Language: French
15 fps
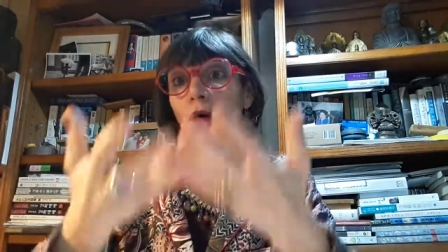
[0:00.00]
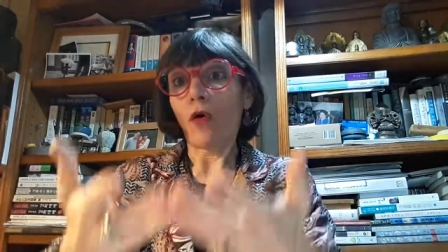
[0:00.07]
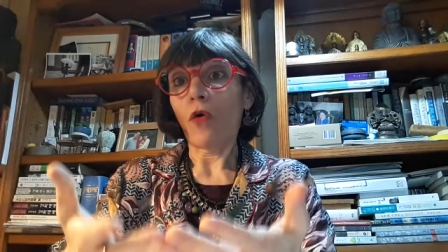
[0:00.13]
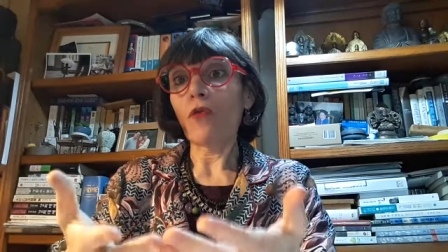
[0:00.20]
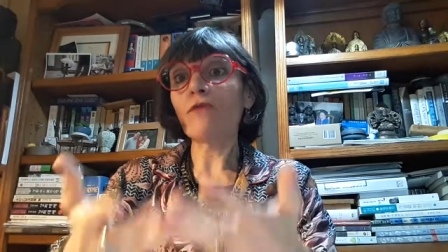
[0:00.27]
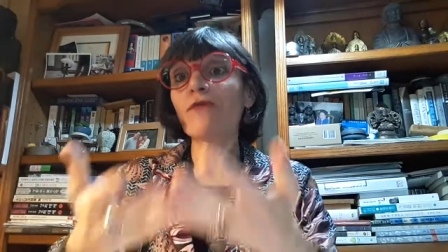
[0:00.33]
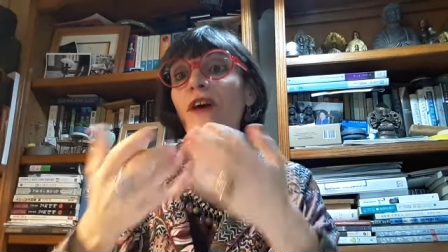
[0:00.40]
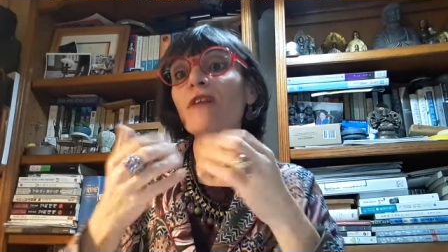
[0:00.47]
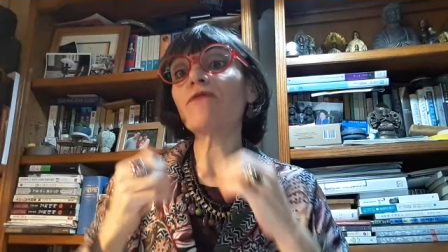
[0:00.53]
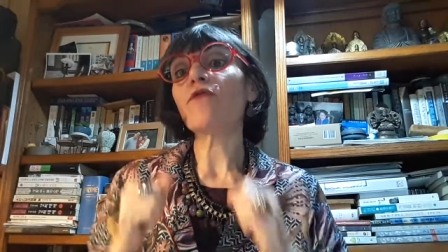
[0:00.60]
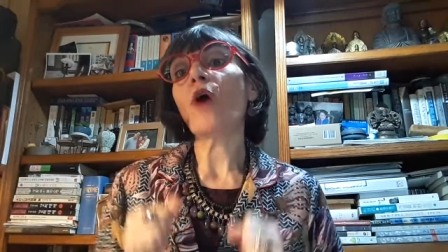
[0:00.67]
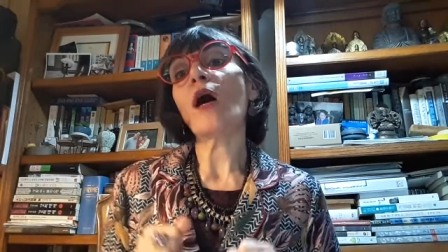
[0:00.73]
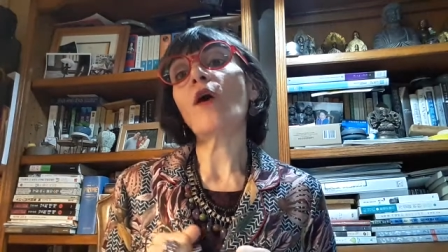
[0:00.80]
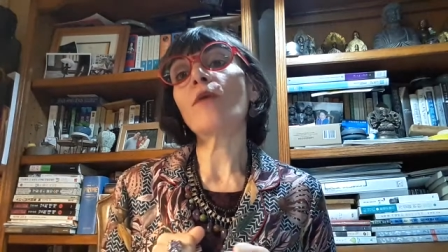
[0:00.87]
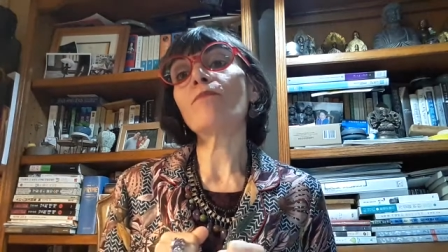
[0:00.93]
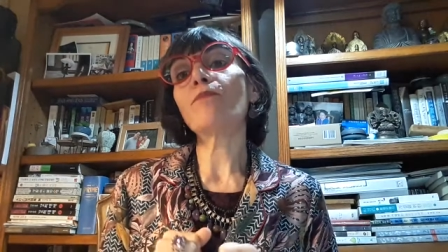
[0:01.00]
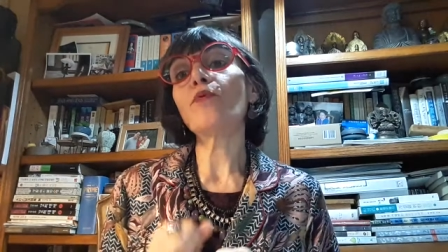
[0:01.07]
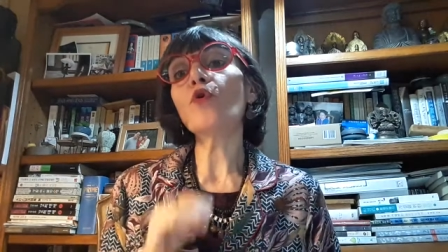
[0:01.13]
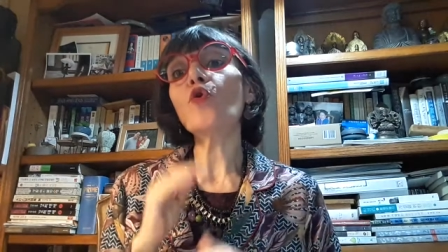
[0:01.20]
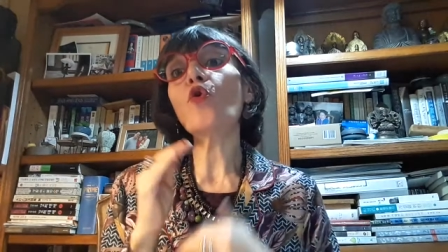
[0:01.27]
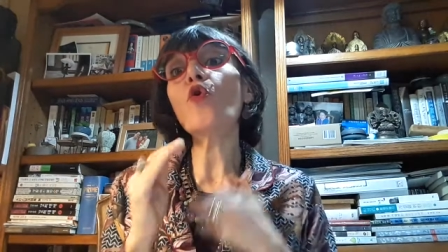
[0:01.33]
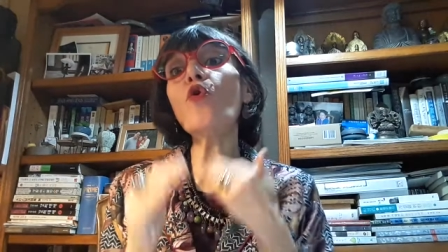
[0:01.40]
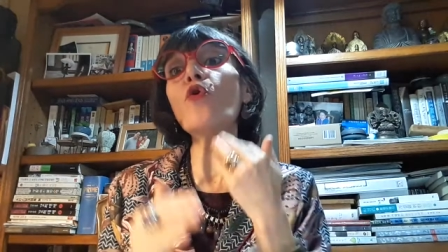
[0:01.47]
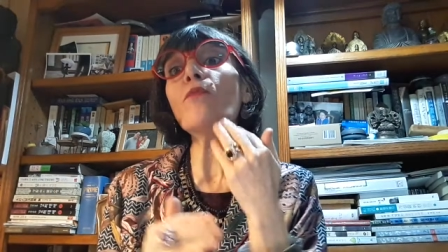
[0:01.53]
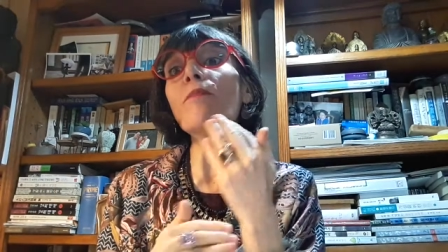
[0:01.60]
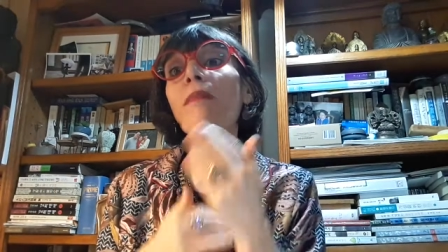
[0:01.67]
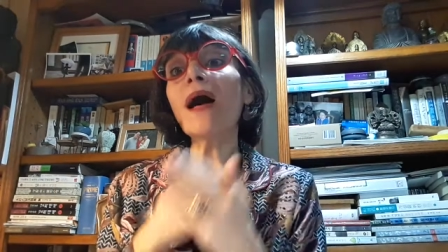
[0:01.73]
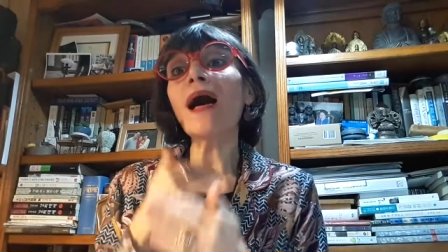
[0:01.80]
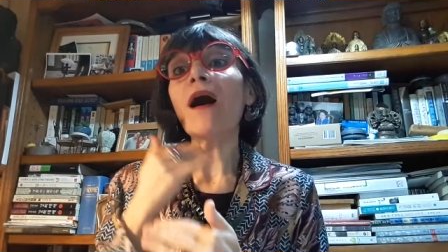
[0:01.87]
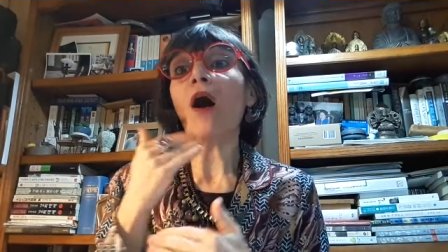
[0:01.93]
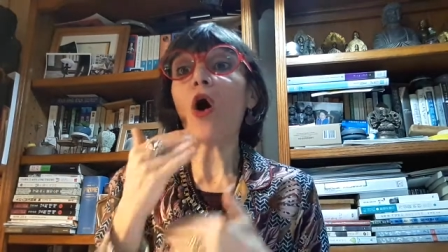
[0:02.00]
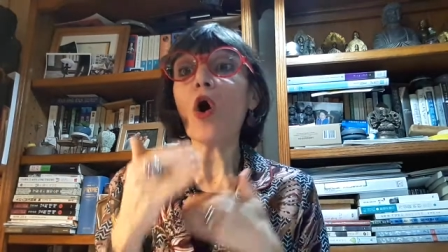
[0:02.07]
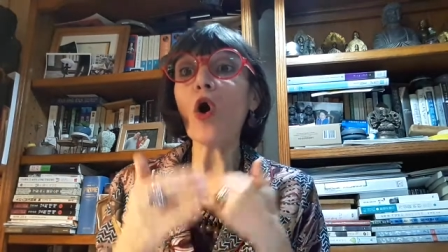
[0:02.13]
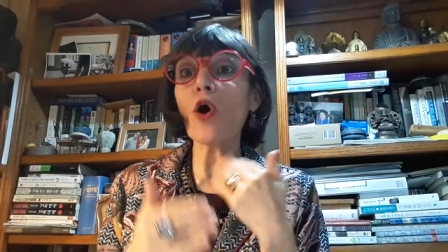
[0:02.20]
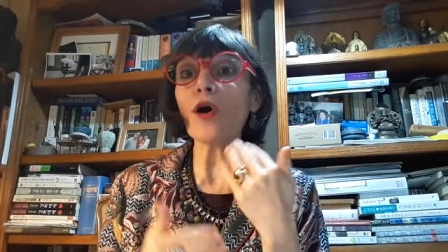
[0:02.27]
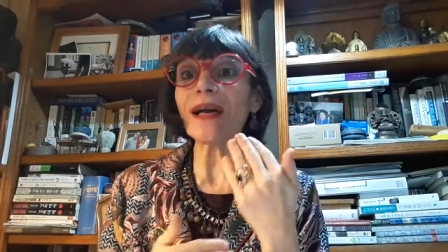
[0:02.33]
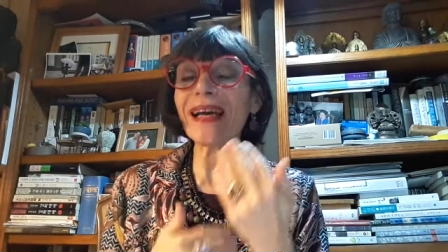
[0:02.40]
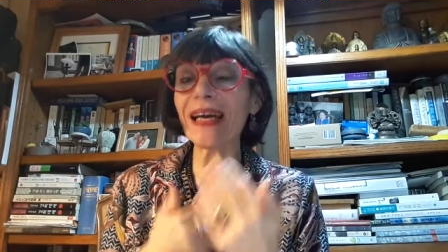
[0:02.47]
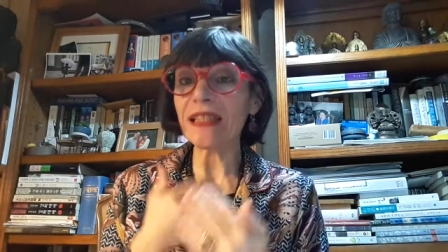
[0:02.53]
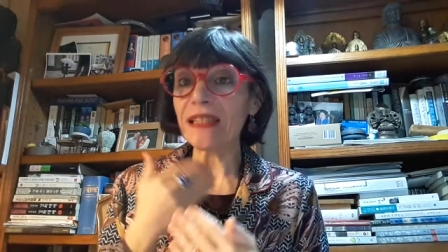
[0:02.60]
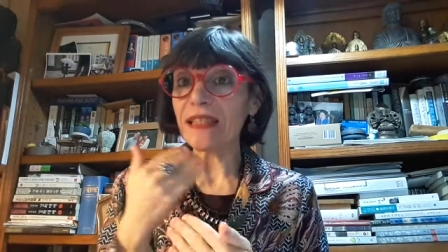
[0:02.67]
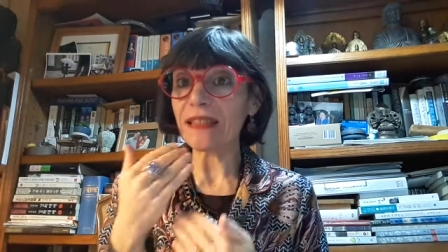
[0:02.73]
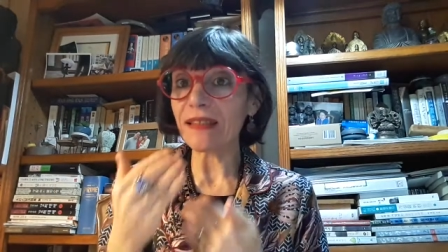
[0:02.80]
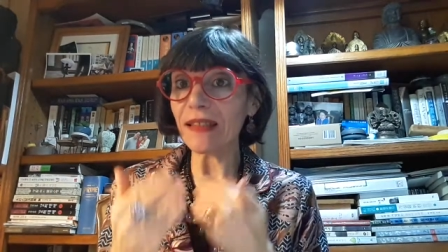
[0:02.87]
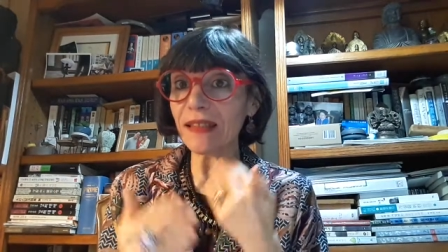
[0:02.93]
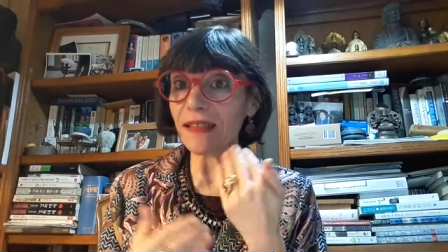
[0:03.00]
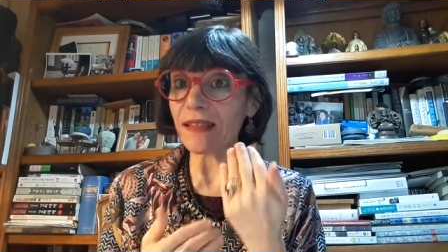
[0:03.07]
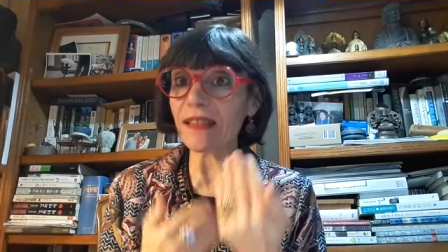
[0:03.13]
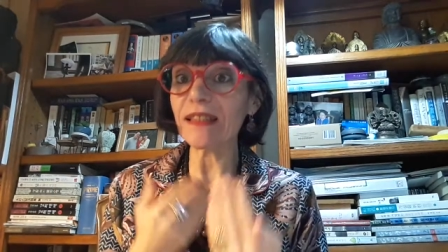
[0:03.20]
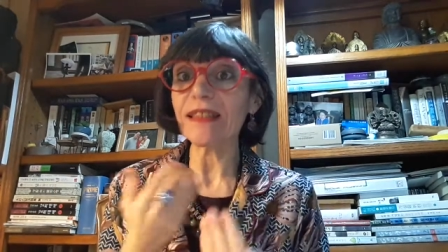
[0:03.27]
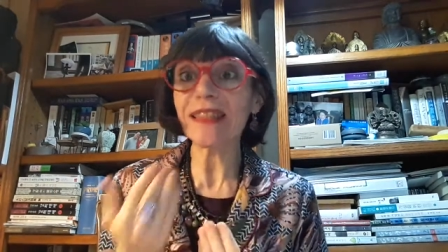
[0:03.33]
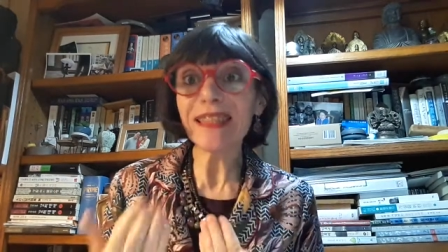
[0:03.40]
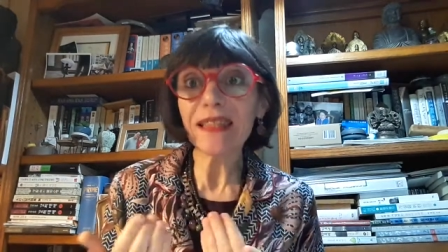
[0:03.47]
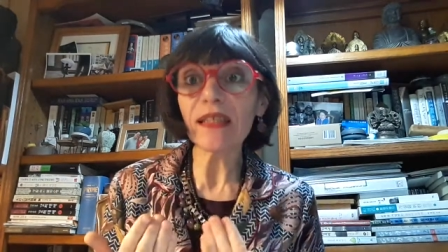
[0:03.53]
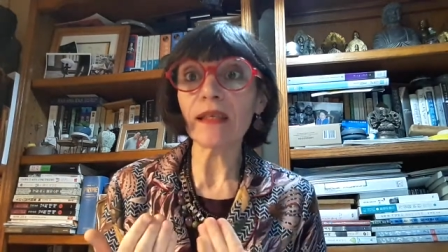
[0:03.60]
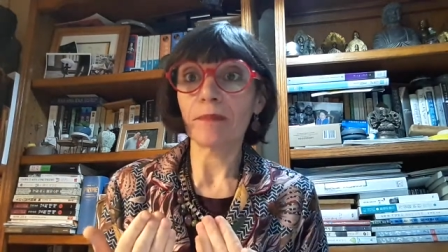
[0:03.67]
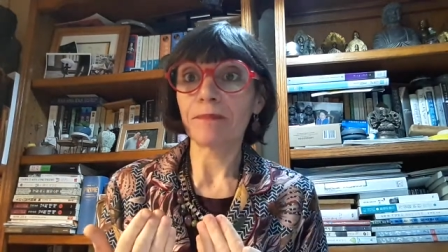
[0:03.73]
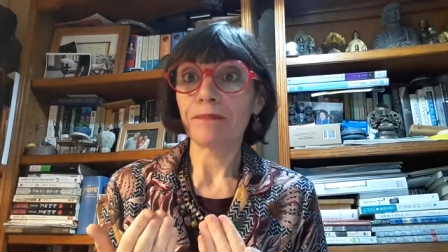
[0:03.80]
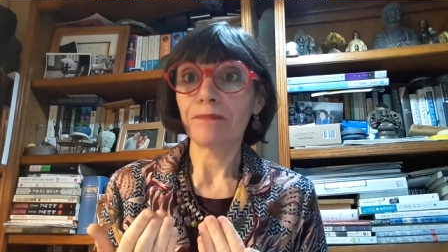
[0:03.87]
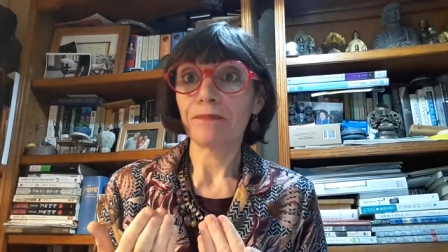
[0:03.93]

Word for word: on va voir un peu comment organiser ces idées.